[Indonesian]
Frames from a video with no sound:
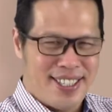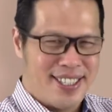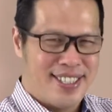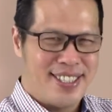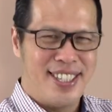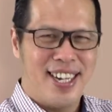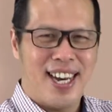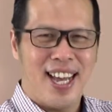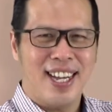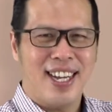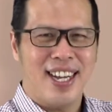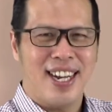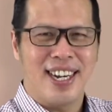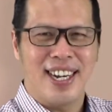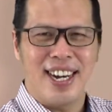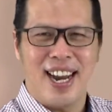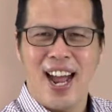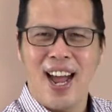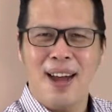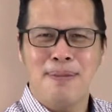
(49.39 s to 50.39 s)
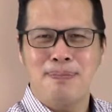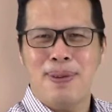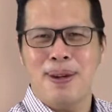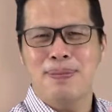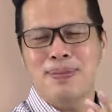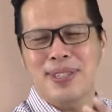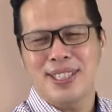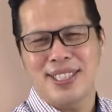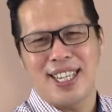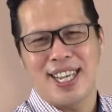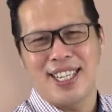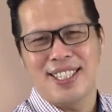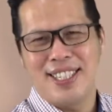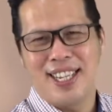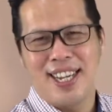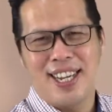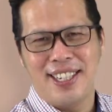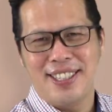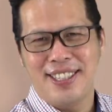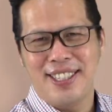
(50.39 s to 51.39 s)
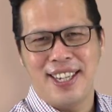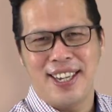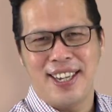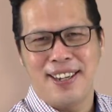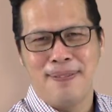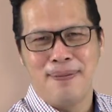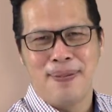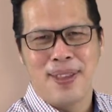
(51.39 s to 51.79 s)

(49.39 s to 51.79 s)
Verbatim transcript: Silahkan, apa pertanyaannya?